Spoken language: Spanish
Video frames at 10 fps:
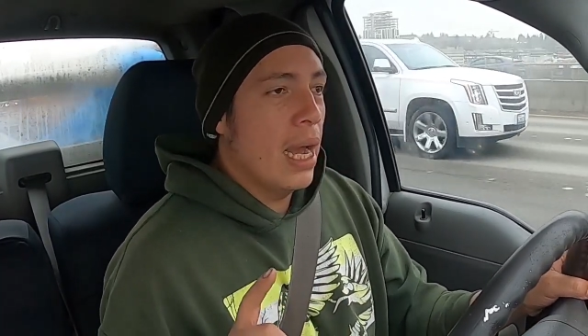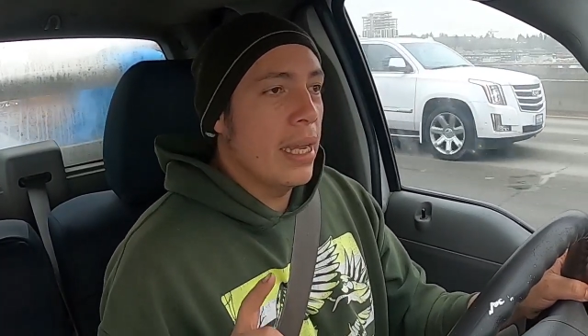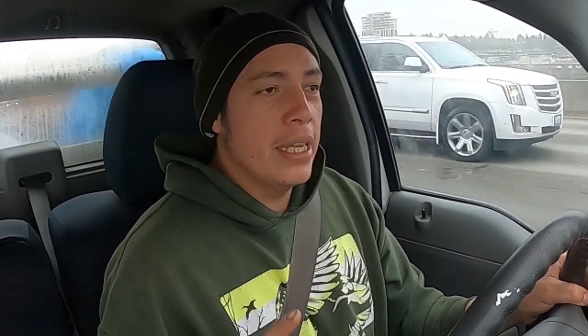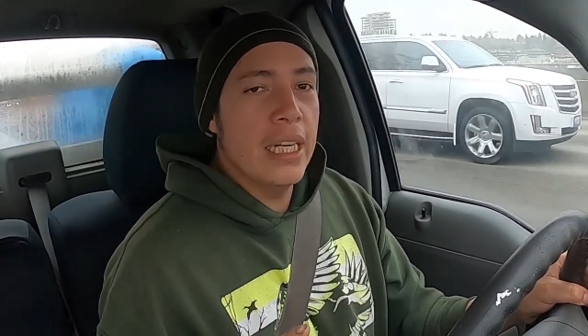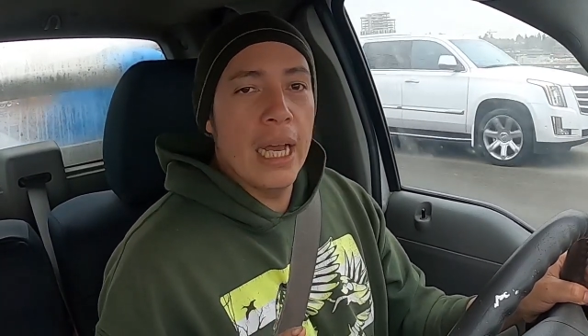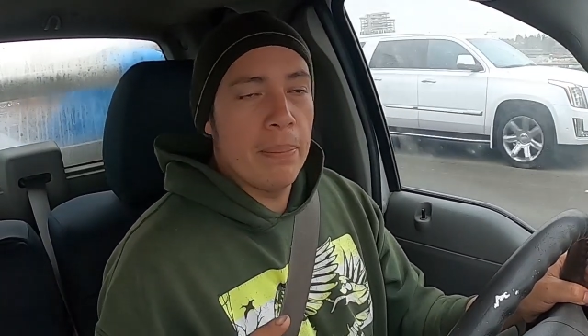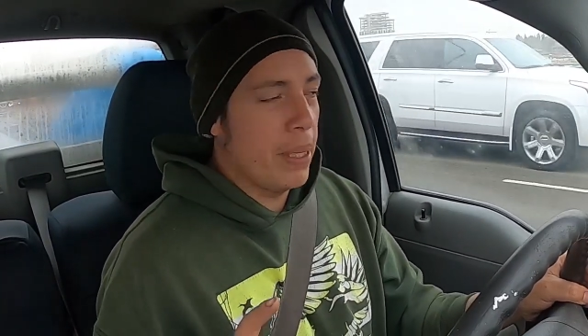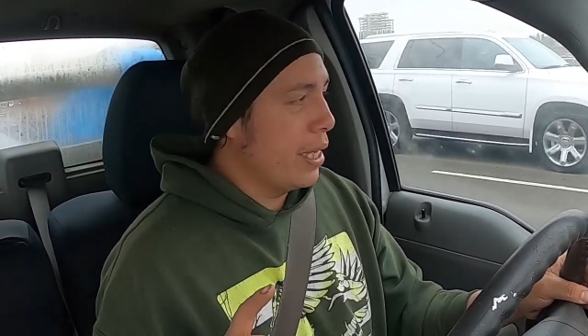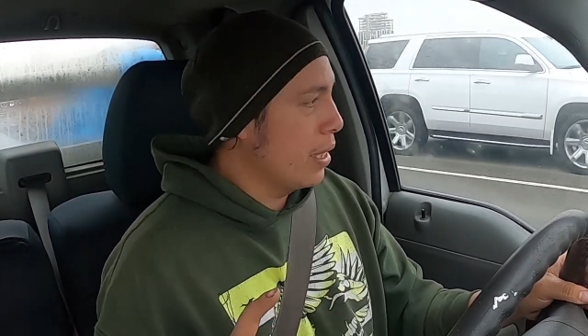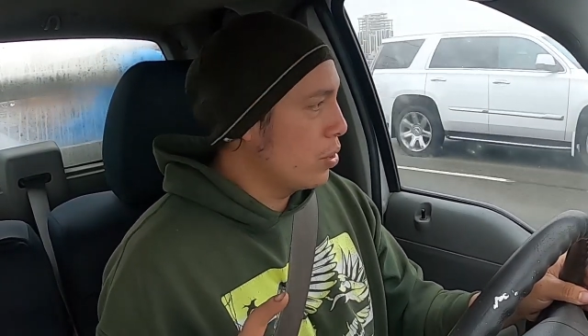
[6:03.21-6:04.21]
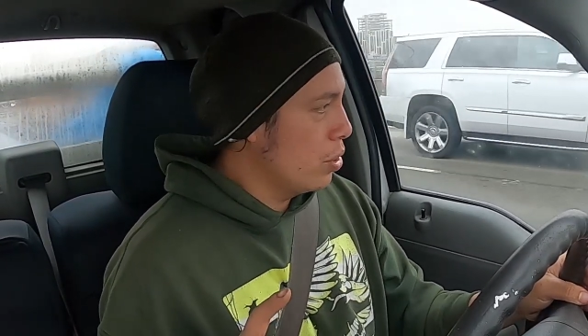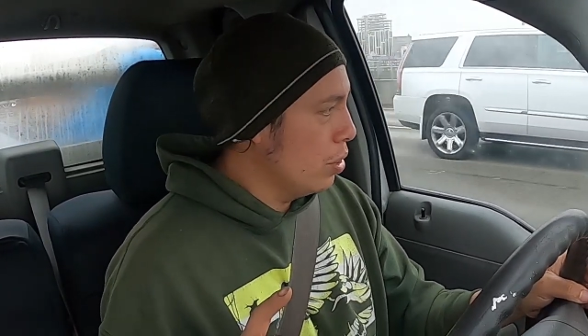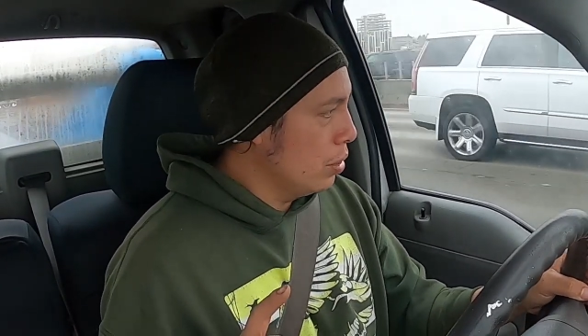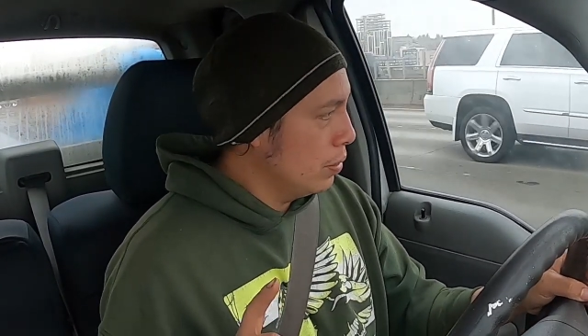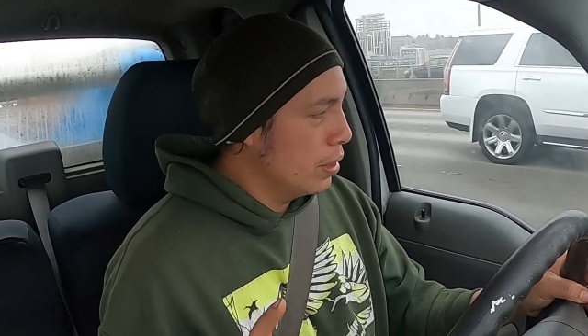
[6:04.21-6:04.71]
ahí la
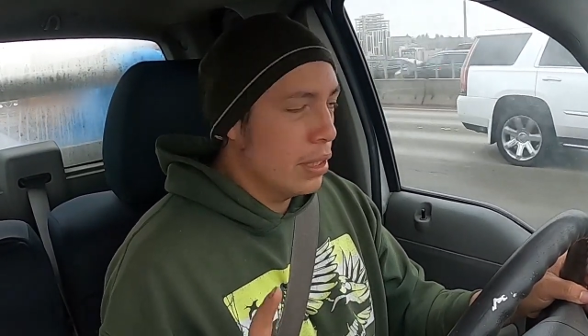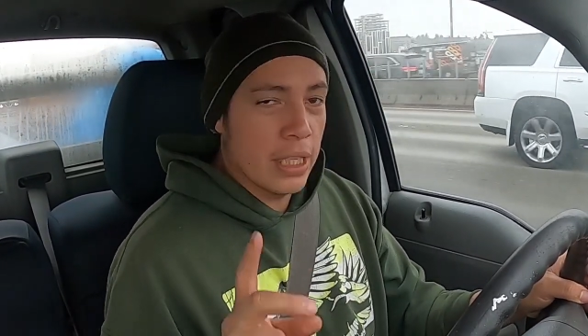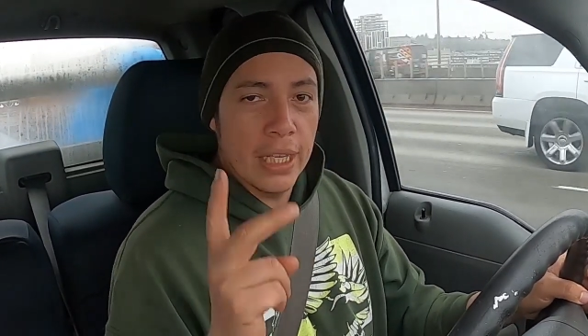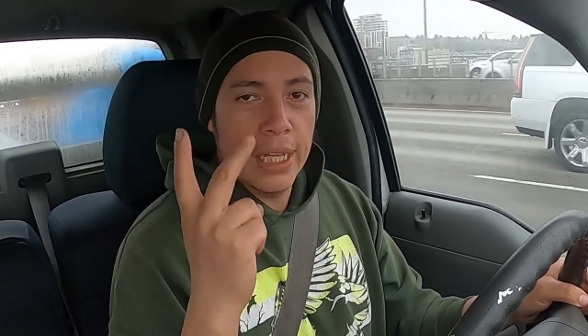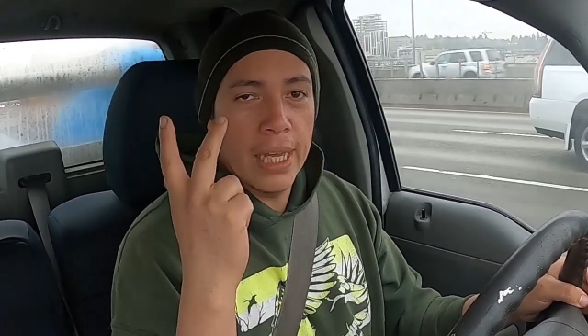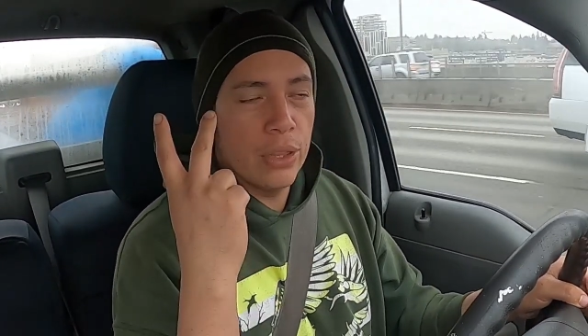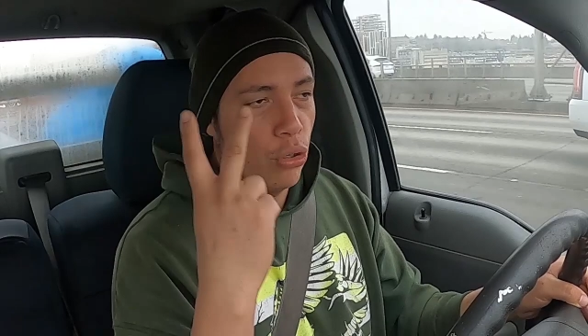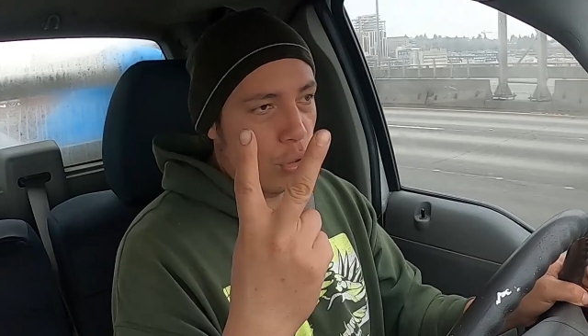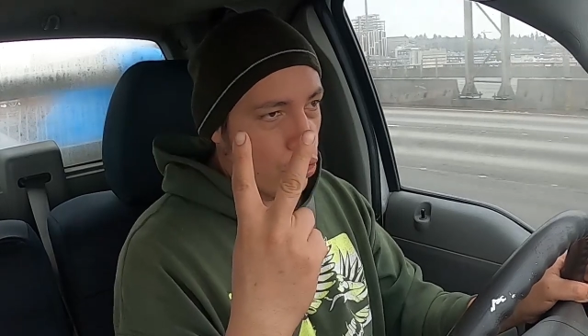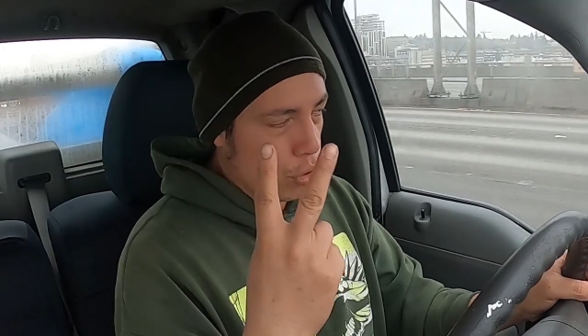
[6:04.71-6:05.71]
aplicación te da dos